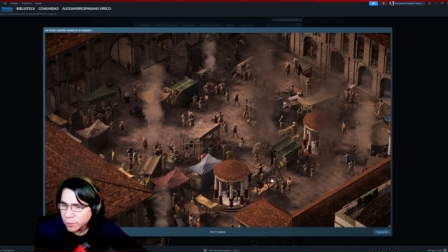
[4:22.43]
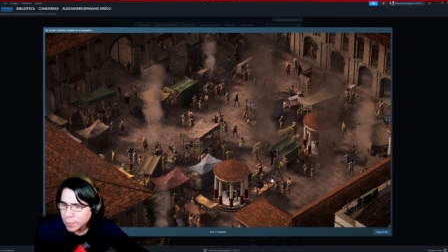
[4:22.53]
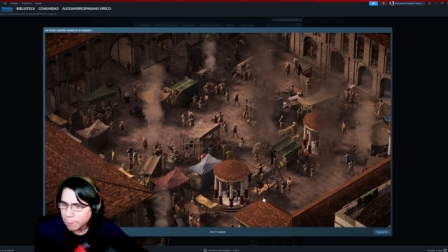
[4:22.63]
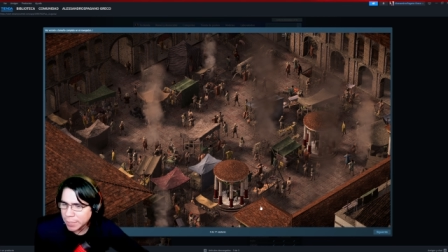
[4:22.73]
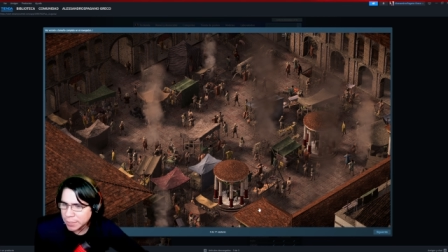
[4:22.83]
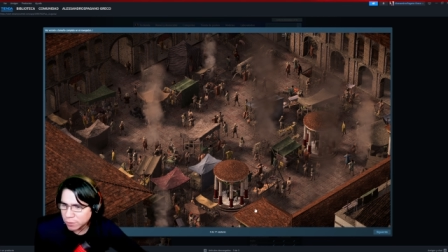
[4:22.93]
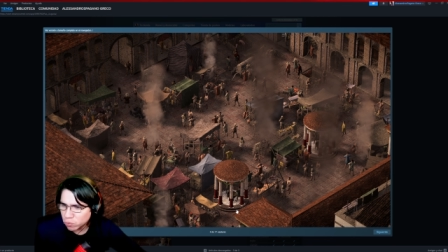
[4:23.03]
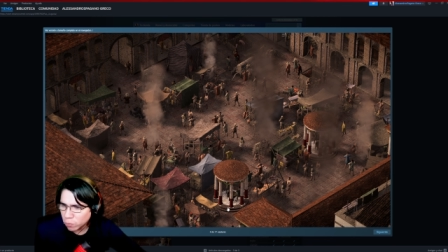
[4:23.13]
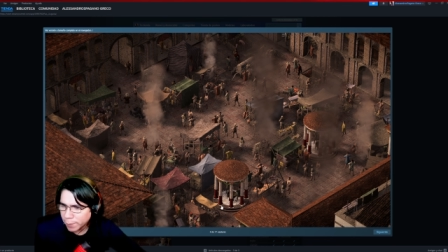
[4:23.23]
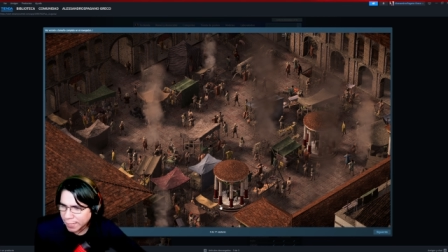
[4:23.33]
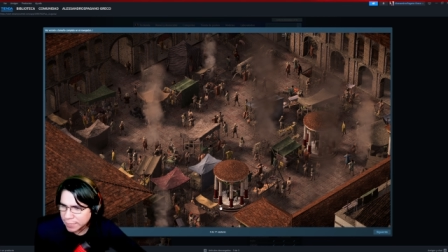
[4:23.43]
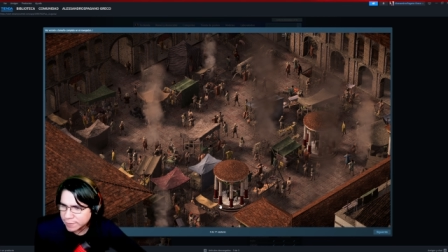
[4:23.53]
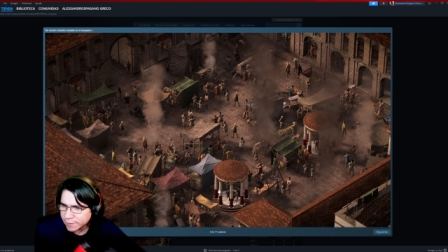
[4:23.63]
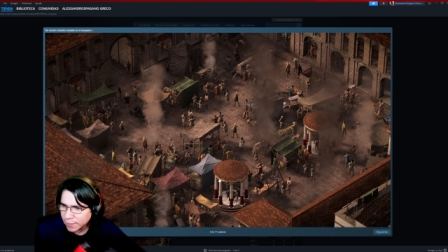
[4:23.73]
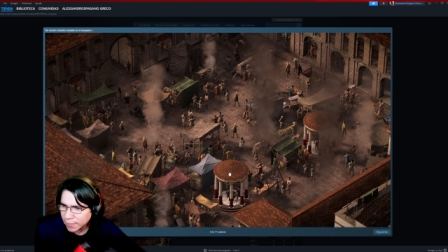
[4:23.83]
vendiendo sus
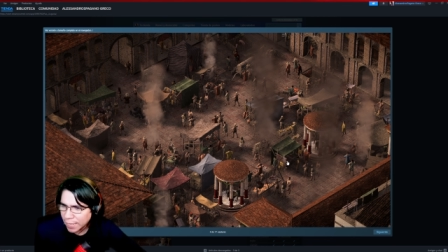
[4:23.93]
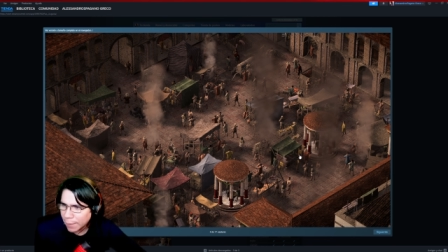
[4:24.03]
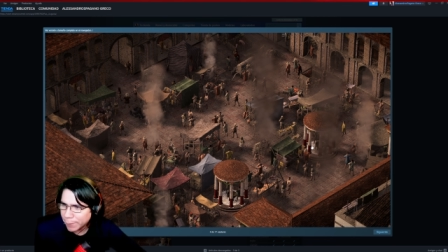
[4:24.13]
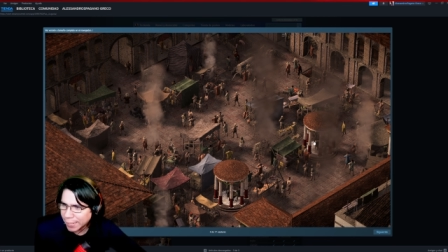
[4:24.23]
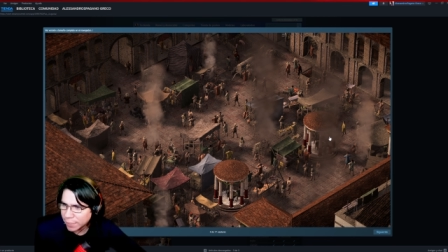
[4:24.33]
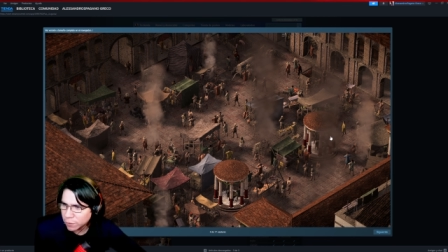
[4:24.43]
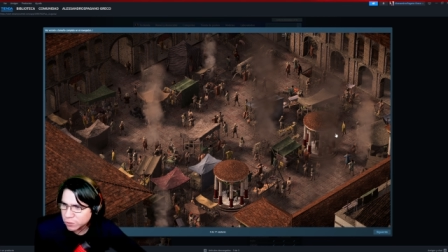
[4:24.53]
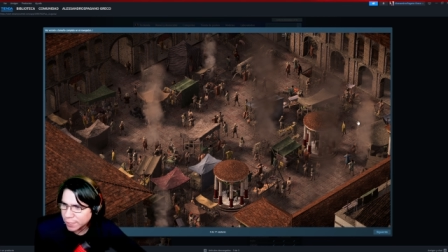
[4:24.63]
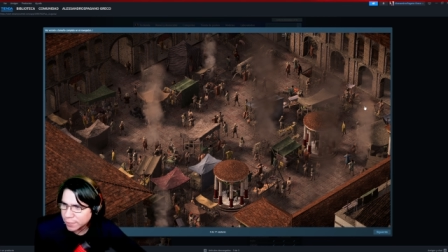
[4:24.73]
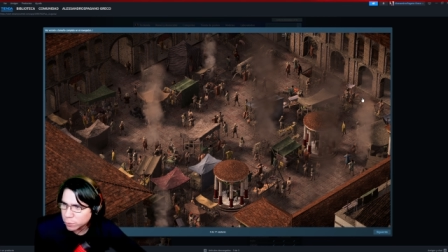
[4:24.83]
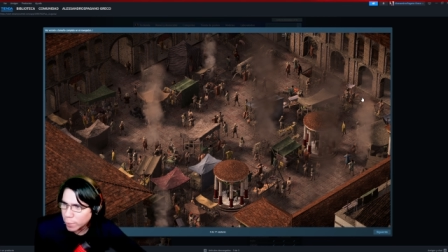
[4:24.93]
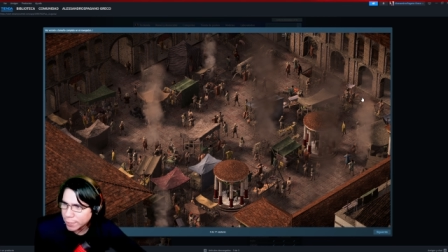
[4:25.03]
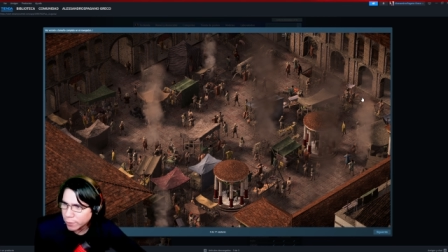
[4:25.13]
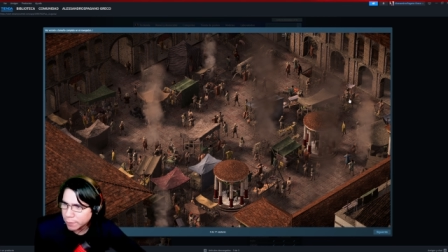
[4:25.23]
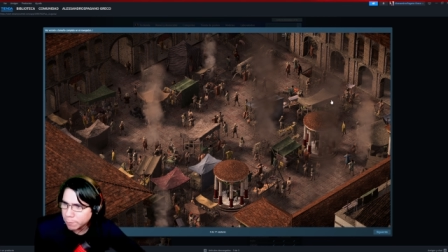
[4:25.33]
mercancías, pequeños
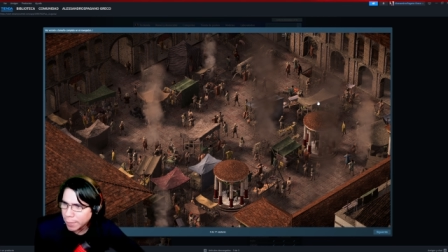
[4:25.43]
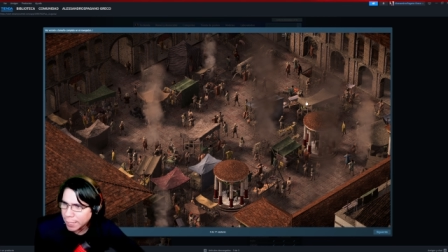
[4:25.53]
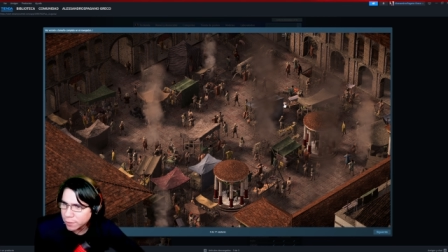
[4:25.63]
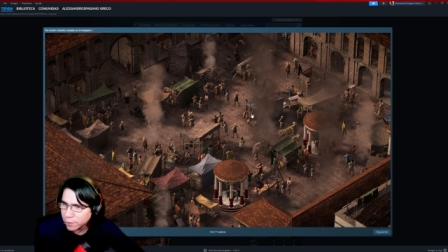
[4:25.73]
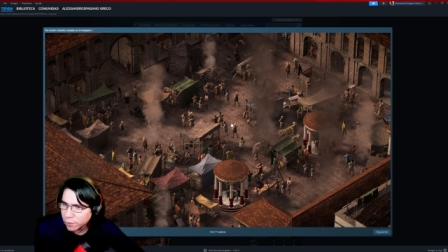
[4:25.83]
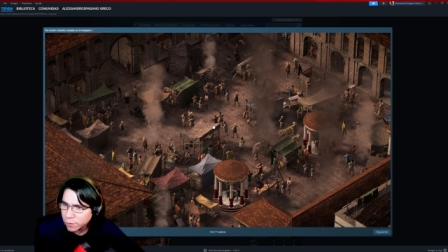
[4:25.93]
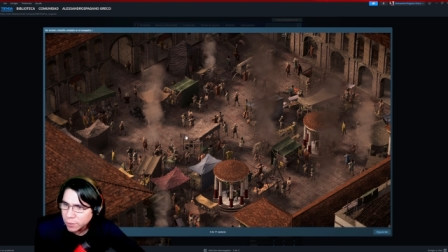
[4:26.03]
santuarios en medio,